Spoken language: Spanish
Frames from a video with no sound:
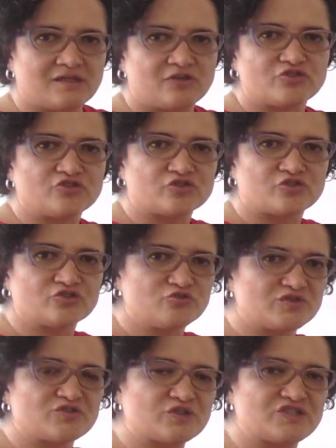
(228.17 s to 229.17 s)
nosotros,
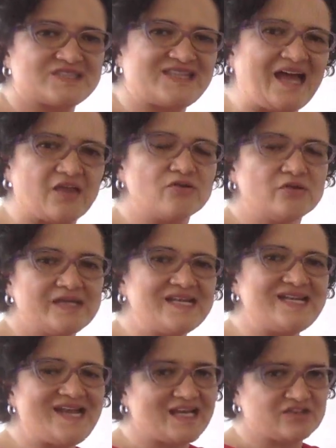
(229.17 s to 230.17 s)
nuestro estado
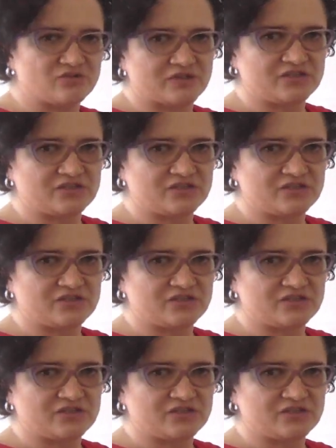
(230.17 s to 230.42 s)
innato,